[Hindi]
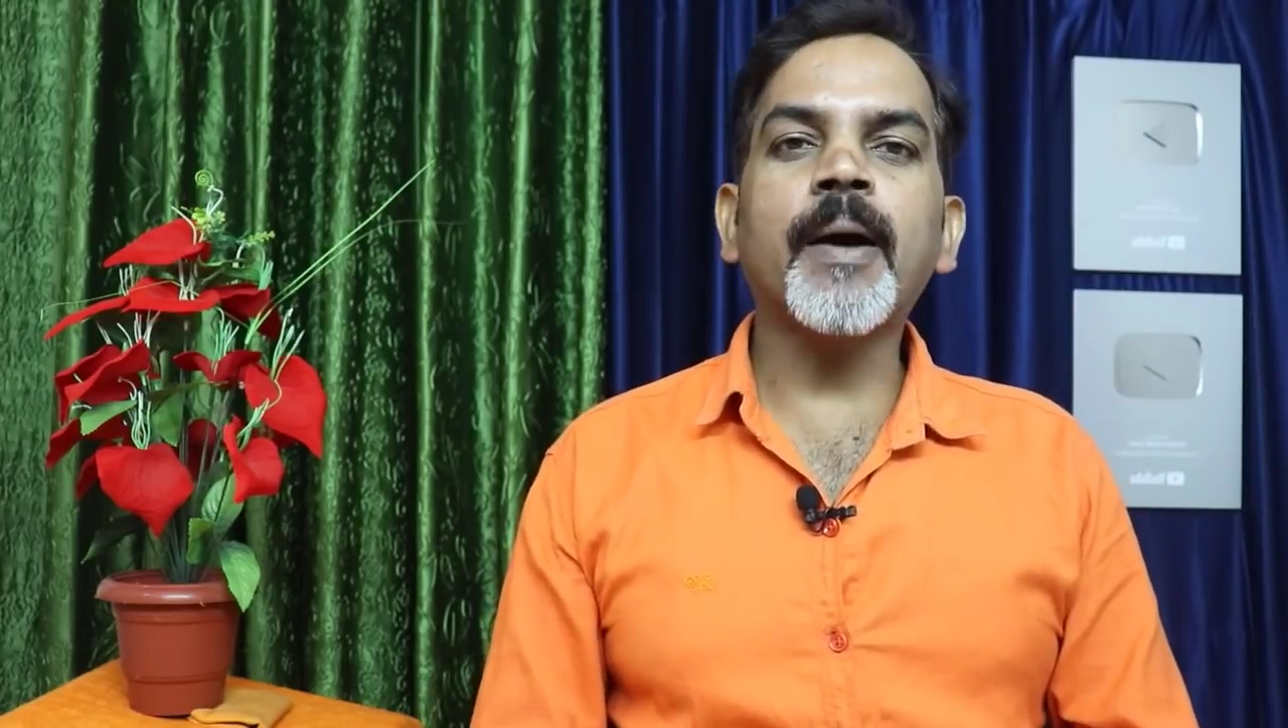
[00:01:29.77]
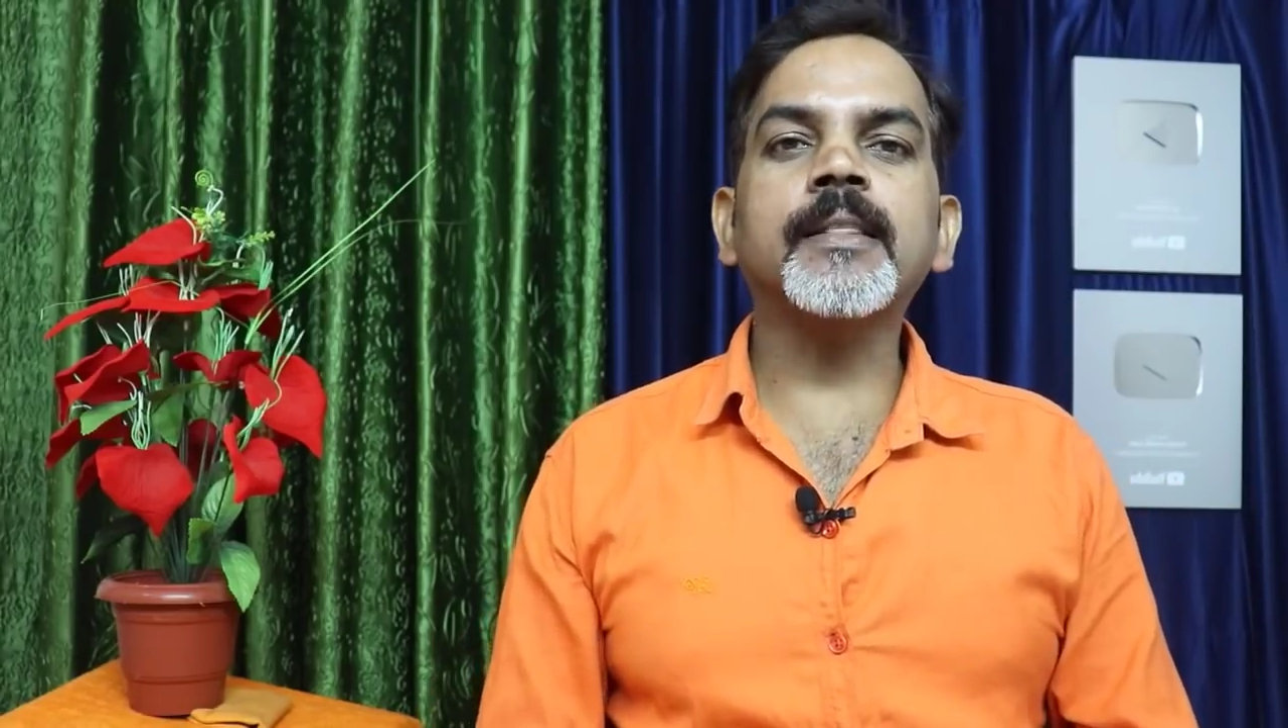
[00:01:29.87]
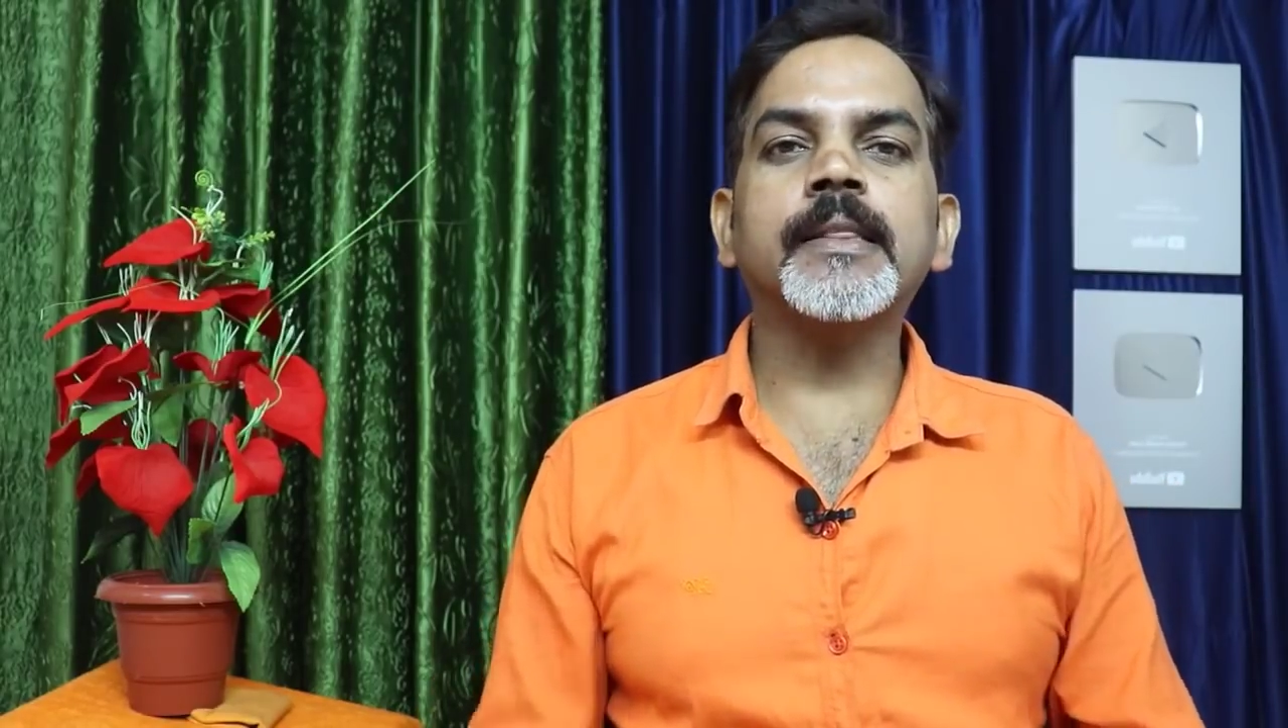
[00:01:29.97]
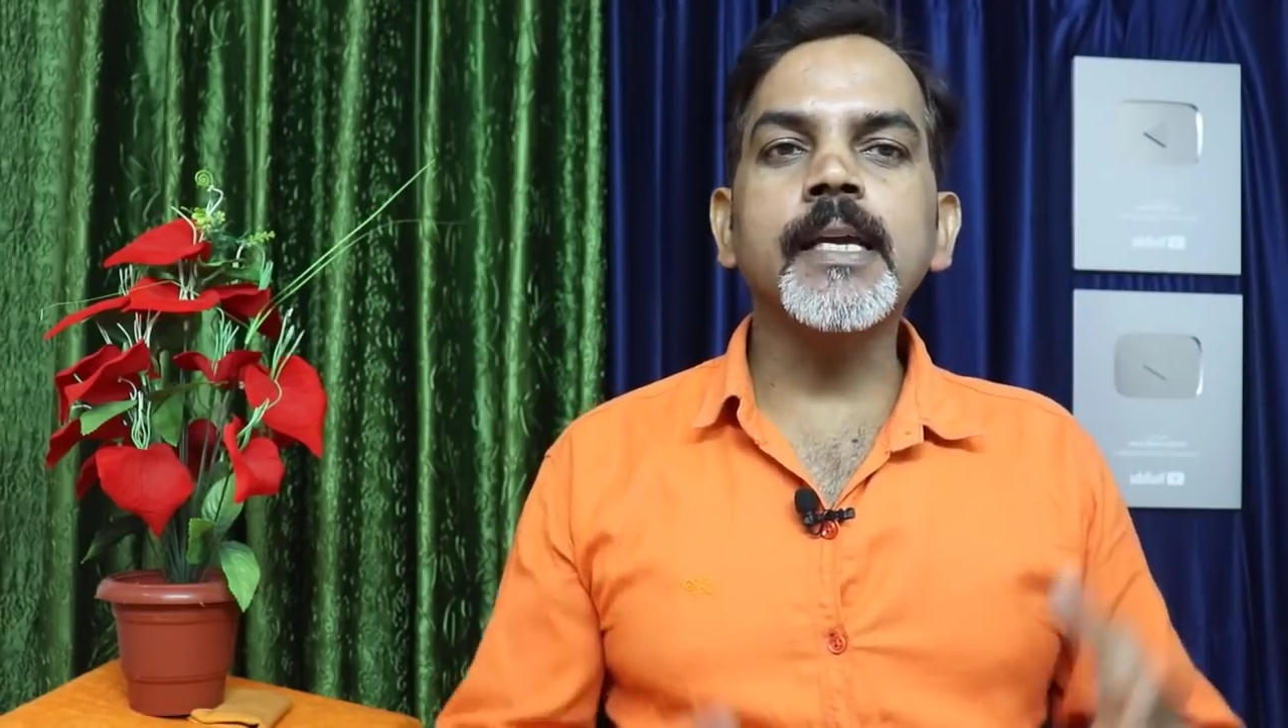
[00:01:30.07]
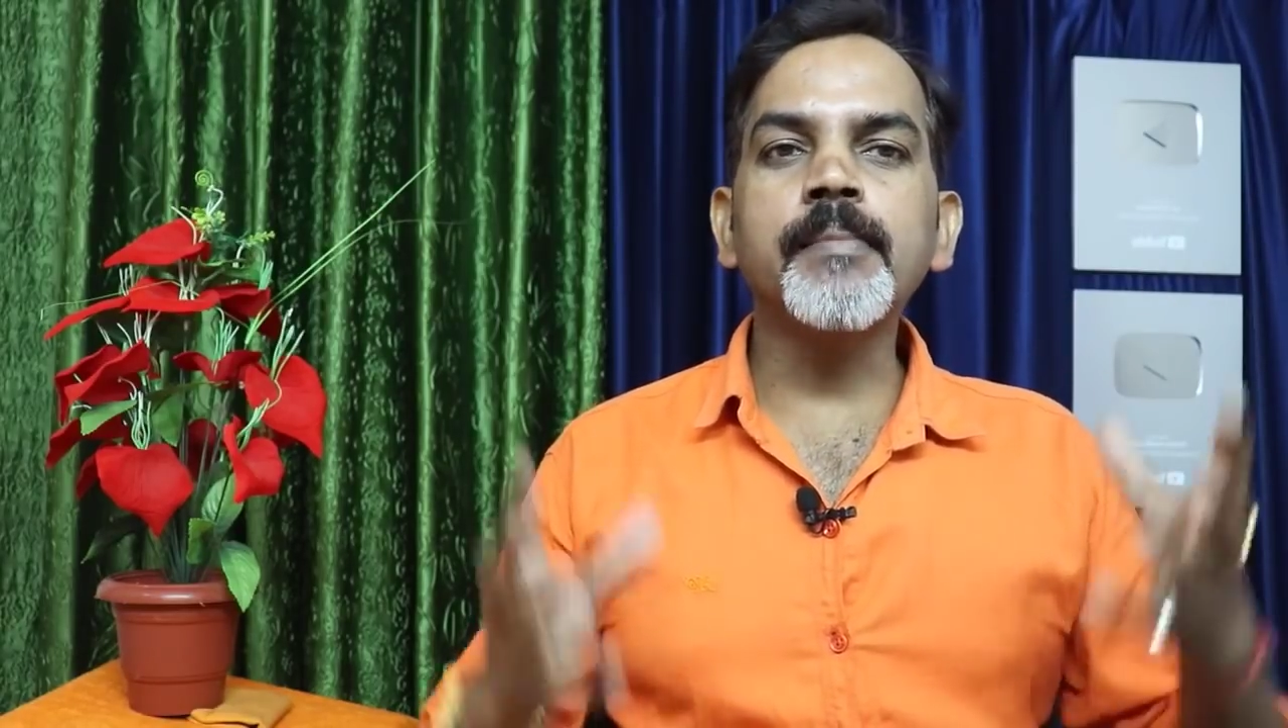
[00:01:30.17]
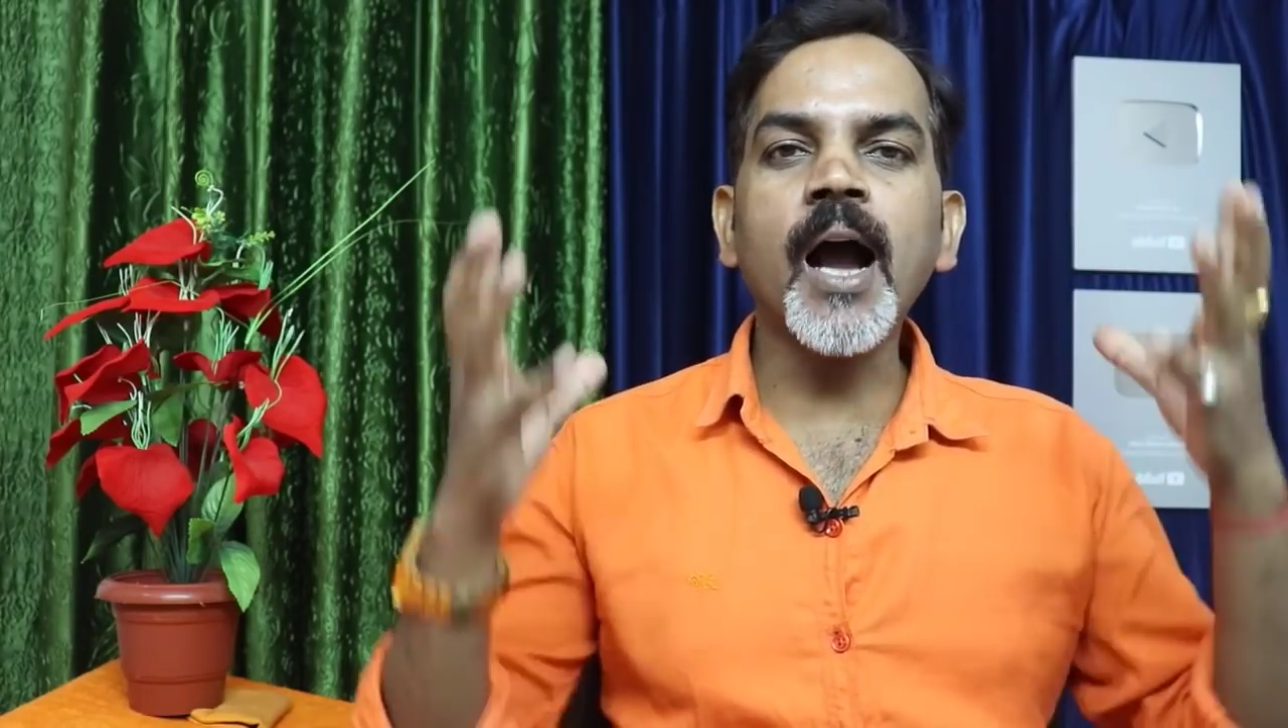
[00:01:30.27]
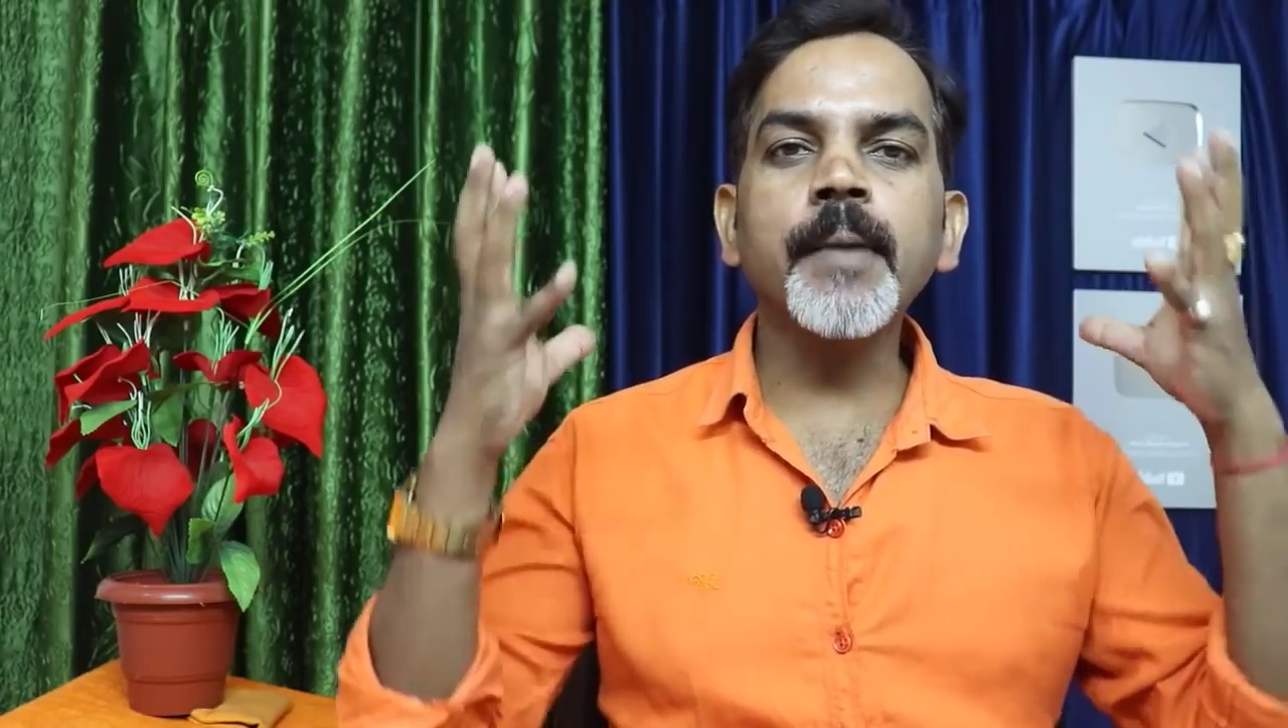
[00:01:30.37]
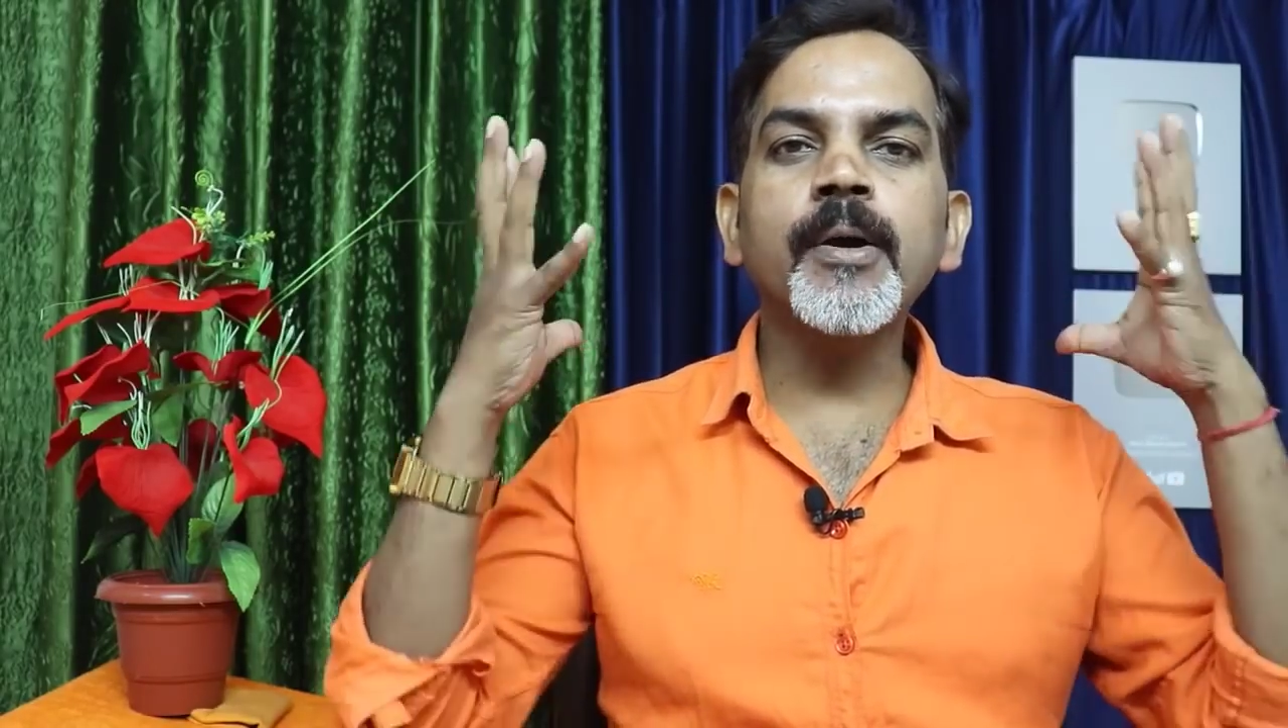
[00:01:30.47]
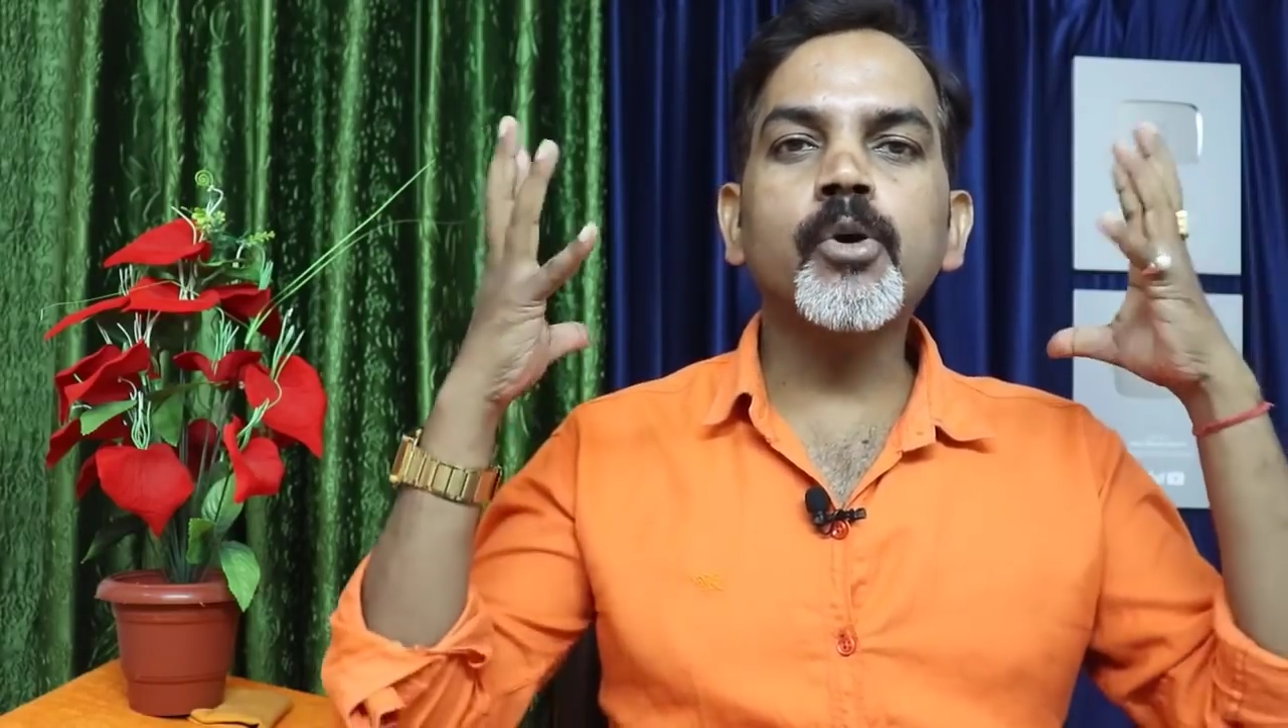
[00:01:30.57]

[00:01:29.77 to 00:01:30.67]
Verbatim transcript: बाद दिमाग